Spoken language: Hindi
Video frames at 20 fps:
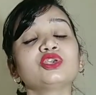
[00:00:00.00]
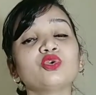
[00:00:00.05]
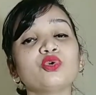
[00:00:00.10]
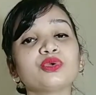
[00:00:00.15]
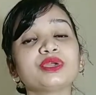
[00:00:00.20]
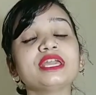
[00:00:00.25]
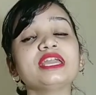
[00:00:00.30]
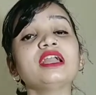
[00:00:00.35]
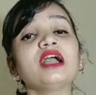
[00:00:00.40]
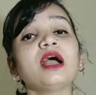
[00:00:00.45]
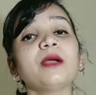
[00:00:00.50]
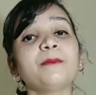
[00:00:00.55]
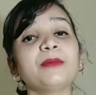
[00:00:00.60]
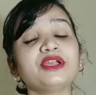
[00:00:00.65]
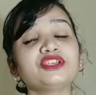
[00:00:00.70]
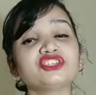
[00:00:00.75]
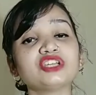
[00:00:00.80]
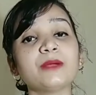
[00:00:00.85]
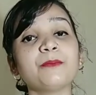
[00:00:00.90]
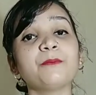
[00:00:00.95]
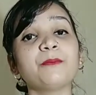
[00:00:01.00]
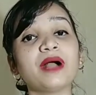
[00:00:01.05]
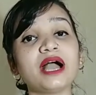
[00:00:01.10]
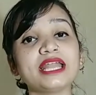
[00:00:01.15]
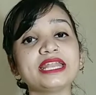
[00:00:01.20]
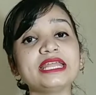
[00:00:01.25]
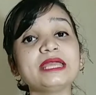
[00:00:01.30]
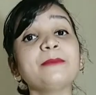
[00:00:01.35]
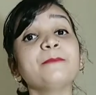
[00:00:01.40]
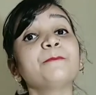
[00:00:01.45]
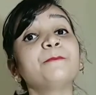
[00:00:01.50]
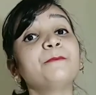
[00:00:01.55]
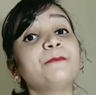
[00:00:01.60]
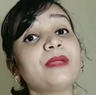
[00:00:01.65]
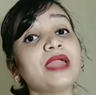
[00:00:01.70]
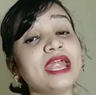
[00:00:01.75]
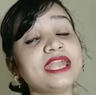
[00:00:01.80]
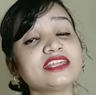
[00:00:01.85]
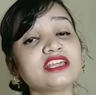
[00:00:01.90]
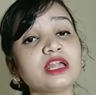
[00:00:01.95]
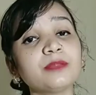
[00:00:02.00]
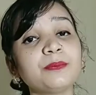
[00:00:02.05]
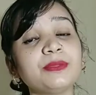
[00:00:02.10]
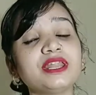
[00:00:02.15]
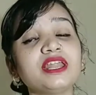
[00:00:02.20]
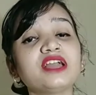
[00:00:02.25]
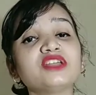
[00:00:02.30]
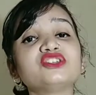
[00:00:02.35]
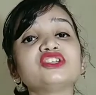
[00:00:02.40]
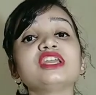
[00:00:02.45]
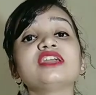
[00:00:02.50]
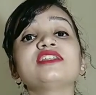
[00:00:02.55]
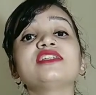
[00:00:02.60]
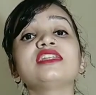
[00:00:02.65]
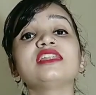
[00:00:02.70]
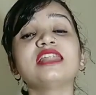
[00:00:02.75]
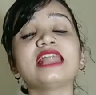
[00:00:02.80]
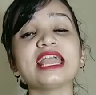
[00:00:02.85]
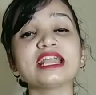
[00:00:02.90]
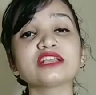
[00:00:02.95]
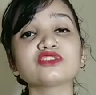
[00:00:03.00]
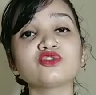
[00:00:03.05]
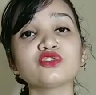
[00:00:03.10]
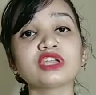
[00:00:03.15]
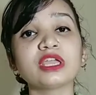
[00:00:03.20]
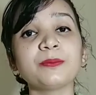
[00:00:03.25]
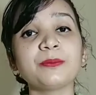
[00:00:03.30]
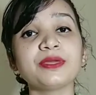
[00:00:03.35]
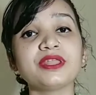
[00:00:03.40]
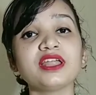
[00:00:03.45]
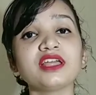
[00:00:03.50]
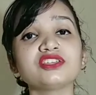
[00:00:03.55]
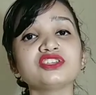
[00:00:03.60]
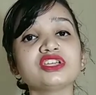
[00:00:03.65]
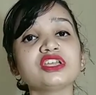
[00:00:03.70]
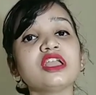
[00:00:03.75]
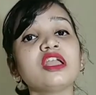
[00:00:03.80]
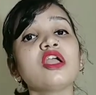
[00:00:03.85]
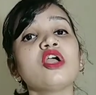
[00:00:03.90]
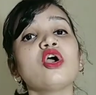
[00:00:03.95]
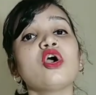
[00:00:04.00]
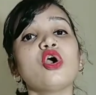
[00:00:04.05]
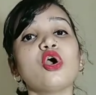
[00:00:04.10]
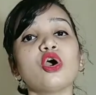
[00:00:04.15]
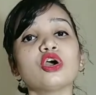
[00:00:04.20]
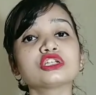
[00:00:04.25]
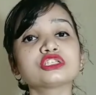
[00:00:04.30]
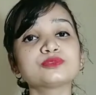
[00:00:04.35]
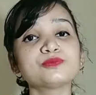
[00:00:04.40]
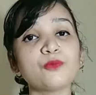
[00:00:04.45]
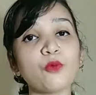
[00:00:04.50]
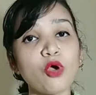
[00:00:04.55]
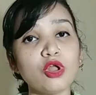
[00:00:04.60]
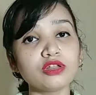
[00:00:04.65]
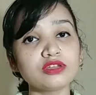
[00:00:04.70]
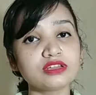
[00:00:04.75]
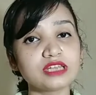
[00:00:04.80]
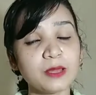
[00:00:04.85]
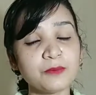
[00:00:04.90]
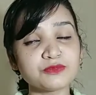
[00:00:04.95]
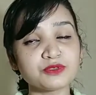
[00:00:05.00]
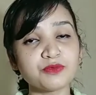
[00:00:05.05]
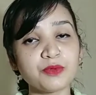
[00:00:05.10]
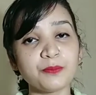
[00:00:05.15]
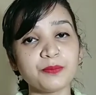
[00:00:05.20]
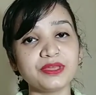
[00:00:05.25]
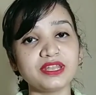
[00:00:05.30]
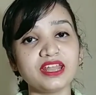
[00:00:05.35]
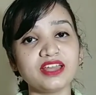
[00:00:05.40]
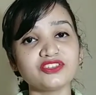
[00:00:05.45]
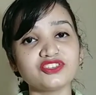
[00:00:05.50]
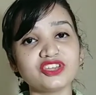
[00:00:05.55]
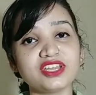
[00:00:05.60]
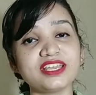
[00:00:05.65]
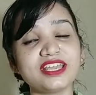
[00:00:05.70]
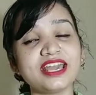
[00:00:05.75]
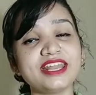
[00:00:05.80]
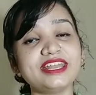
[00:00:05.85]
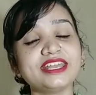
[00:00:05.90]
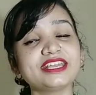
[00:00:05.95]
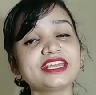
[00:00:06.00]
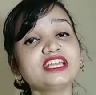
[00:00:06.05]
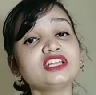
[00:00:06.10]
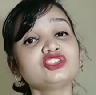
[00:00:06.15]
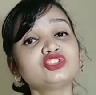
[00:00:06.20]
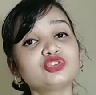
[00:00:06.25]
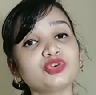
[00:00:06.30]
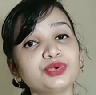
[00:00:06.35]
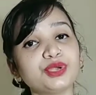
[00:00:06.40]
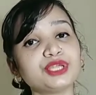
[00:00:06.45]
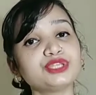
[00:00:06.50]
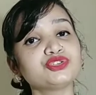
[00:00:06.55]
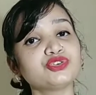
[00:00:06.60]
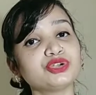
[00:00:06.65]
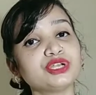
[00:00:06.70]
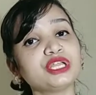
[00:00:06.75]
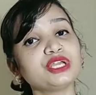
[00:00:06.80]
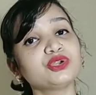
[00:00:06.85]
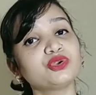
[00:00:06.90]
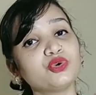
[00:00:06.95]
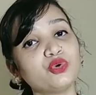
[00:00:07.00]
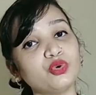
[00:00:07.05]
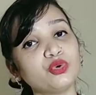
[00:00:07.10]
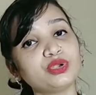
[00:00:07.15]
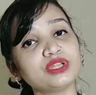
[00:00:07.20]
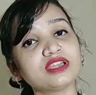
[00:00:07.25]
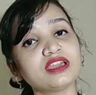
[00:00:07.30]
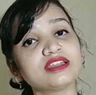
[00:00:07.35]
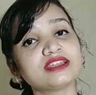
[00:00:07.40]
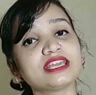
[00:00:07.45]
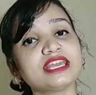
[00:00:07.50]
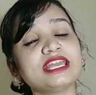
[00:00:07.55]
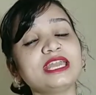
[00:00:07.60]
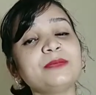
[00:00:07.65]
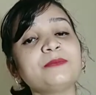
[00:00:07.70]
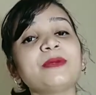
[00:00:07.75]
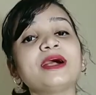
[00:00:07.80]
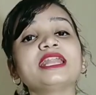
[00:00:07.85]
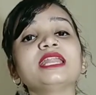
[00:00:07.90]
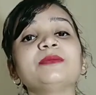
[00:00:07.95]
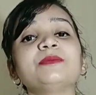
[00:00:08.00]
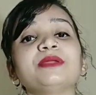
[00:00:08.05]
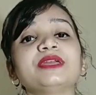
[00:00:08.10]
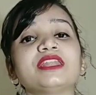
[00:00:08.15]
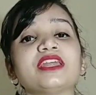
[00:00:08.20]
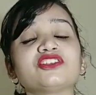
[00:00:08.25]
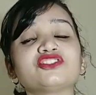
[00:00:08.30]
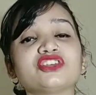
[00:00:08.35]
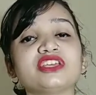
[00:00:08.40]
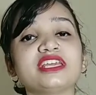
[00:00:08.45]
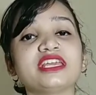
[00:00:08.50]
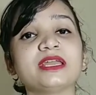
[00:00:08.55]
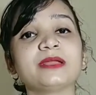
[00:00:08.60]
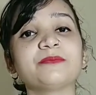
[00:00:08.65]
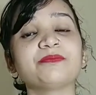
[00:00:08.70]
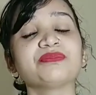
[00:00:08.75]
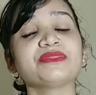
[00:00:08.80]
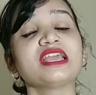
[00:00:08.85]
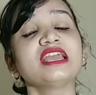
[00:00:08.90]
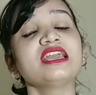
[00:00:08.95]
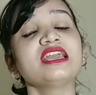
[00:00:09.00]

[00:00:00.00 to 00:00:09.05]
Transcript: क्योंकि हमेशा पानी बैठ कर पीना चाहिए रिलैक्स होकर पीना चाहिए और स्मॉल ग्लम्स में पीना चाहिए यानी कि छोटे छोटे घूट करके ही पानी पीना चाहिए